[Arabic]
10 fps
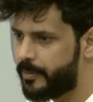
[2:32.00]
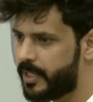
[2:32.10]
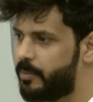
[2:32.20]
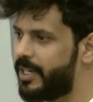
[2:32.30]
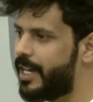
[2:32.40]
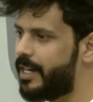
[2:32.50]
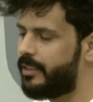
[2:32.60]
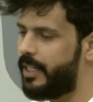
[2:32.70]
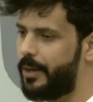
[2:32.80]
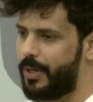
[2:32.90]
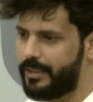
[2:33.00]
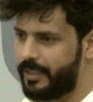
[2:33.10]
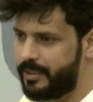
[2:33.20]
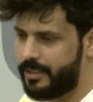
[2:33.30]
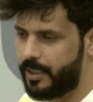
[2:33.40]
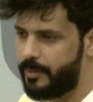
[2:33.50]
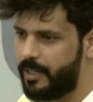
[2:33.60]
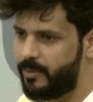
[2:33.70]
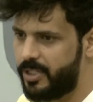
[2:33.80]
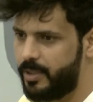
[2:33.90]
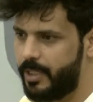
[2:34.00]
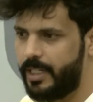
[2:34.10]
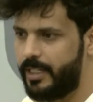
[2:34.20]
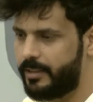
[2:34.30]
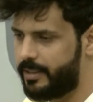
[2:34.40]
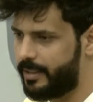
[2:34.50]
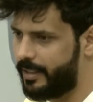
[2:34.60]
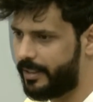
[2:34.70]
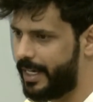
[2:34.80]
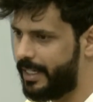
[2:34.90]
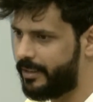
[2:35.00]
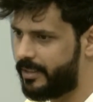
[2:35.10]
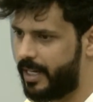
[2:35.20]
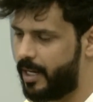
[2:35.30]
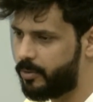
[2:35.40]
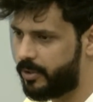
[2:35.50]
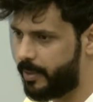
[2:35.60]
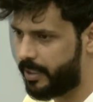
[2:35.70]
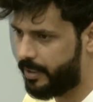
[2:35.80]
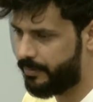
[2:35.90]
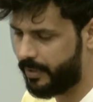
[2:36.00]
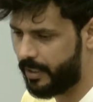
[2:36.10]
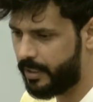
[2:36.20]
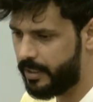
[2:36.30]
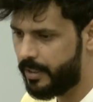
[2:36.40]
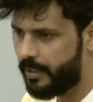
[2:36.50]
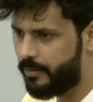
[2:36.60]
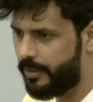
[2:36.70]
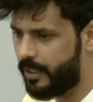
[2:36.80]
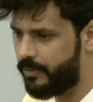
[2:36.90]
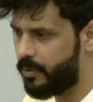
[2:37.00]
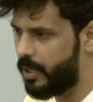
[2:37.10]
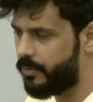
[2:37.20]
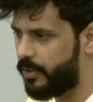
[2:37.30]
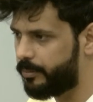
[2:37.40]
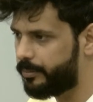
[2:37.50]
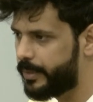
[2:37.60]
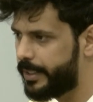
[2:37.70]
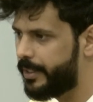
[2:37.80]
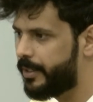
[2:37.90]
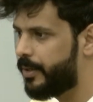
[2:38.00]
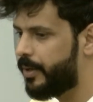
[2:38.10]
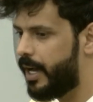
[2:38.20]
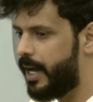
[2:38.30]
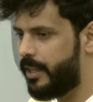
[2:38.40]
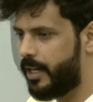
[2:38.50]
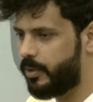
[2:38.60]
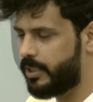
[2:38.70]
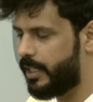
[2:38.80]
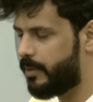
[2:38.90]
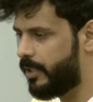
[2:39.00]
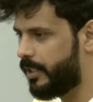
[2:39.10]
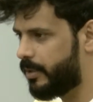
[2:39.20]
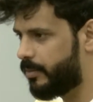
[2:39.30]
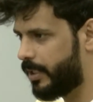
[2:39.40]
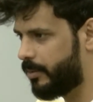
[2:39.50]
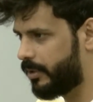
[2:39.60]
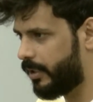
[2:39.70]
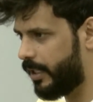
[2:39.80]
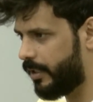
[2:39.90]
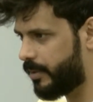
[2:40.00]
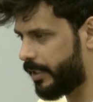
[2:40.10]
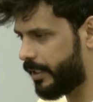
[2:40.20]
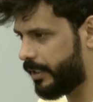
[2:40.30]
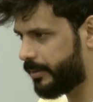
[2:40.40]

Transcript: من غير الدعوات اللي تجيك من هالمسلمين اللي انت قاعد تساهم وتتبرع في في في وقفهم هذا والسلام عليكم ورحمه الله وبركاته